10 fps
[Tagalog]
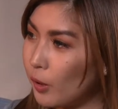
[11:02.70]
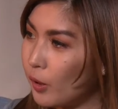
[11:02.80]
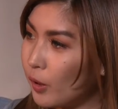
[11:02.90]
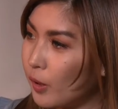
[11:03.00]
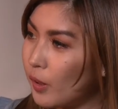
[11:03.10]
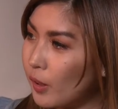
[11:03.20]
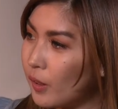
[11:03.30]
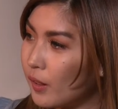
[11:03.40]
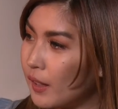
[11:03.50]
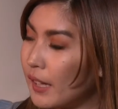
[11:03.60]
Specifically
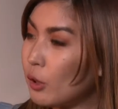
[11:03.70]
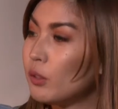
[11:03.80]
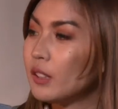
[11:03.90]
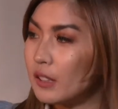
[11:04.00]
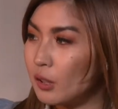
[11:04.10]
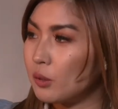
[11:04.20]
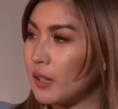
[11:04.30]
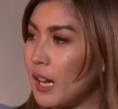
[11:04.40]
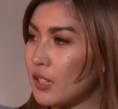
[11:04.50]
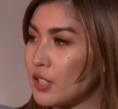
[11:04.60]
judo, Ikaw yes. lang
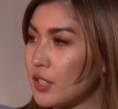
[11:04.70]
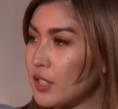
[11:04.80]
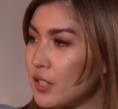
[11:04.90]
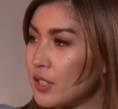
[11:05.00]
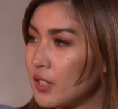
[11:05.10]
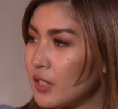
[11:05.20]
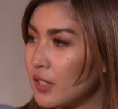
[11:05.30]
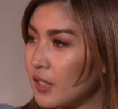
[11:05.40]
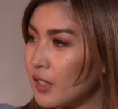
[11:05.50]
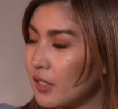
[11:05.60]
nagpurash.
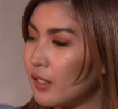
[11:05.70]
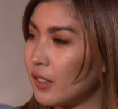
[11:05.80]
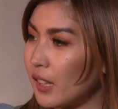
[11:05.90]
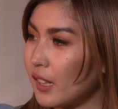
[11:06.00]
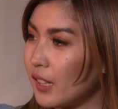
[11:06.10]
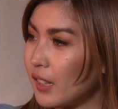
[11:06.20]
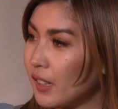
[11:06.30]
Yes, oh, ako lang yung